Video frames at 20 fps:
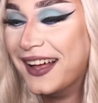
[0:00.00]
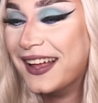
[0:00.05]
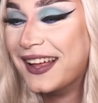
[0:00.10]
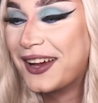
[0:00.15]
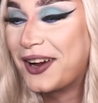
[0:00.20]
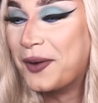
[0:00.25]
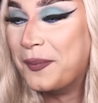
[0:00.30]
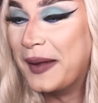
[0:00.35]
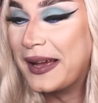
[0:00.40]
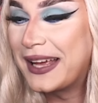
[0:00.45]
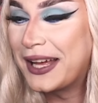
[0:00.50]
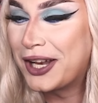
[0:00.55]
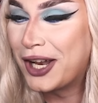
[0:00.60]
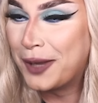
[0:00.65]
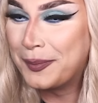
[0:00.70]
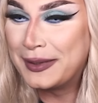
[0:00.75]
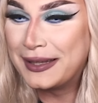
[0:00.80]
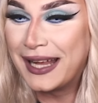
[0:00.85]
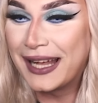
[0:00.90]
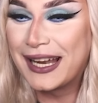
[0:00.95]
uhum. Como é que era o
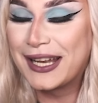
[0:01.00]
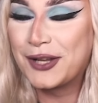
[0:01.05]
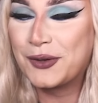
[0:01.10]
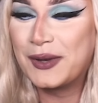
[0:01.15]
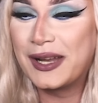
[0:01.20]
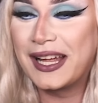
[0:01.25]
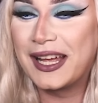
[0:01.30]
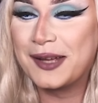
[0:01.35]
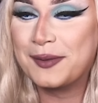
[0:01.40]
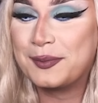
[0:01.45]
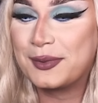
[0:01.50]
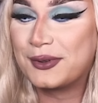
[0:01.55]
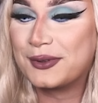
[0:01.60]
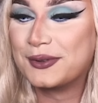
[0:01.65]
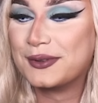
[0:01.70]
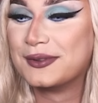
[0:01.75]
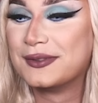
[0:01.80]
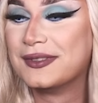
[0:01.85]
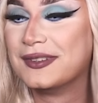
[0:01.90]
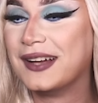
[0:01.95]
nome dela? Não
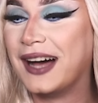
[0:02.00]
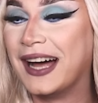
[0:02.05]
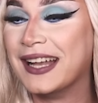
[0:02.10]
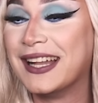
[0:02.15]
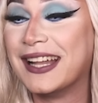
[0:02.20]
lembro. A